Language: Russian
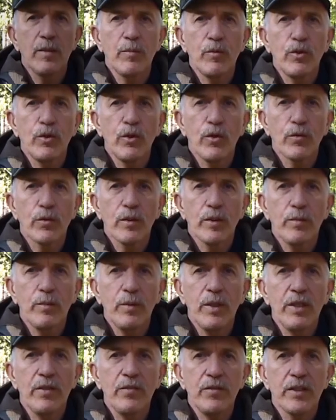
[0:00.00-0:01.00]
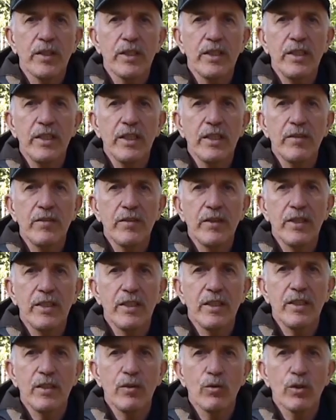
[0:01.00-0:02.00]
на путевки были
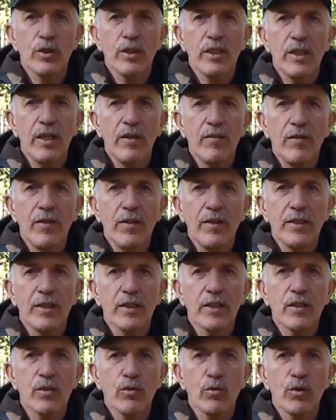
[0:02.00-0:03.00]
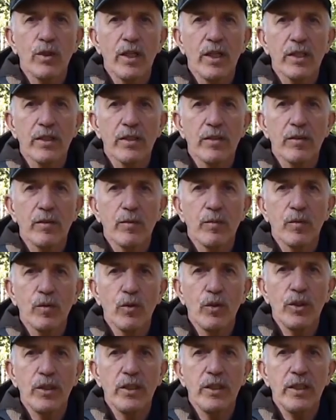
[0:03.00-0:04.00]
фиксированы и устанавливались государством.
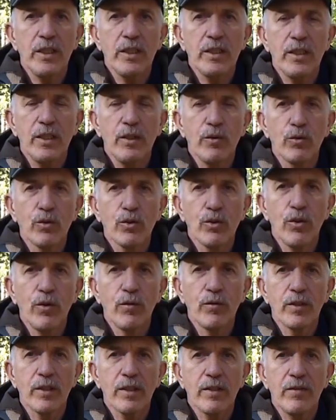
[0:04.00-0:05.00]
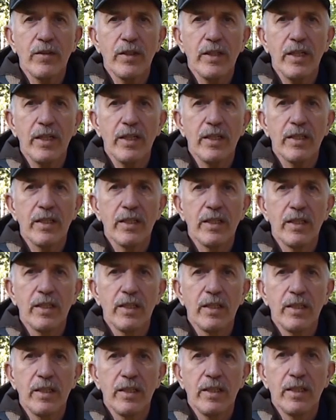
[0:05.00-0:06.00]
То есть, если, условно говоря,
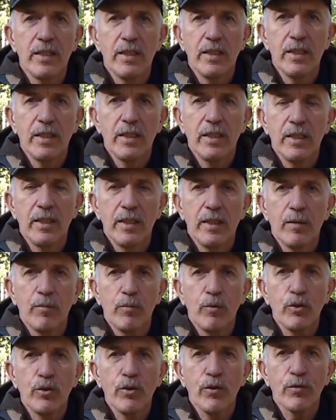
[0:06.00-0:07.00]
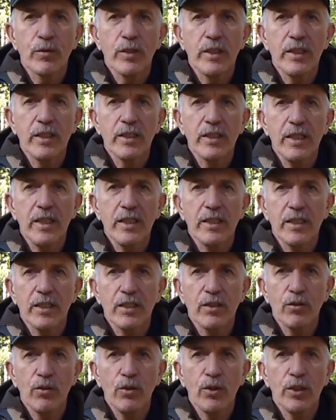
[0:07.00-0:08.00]
путевка на
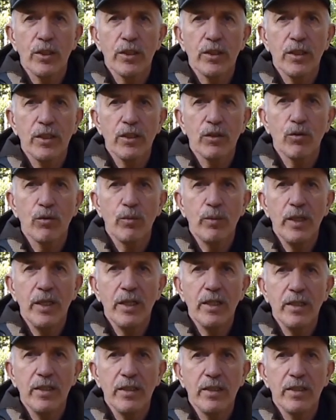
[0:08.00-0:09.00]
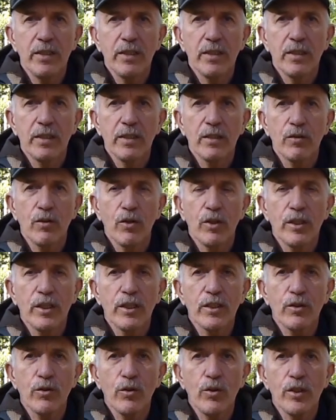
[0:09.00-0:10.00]
Зайца стоила 3 рубля, то
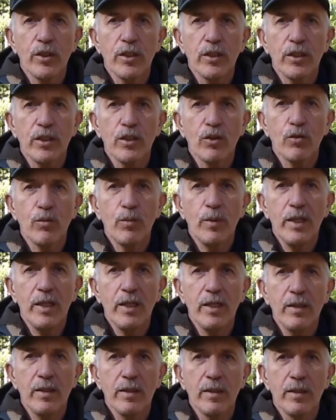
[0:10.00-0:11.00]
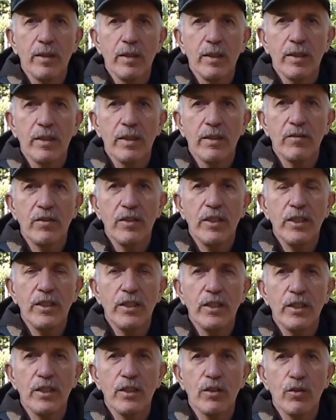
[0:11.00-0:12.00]
она стоила 3 рубля на всей
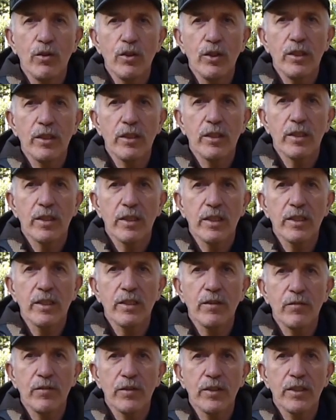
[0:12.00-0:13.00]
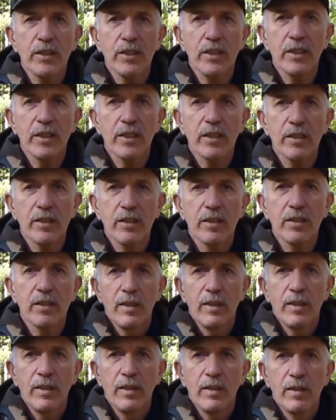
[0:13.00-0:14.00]
территории РСФСР.
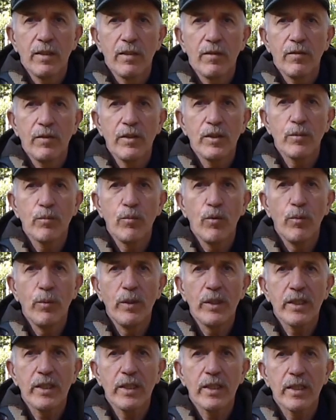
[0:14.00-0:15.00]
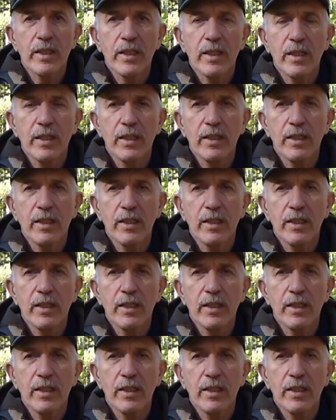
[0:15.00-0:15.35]
В республиках,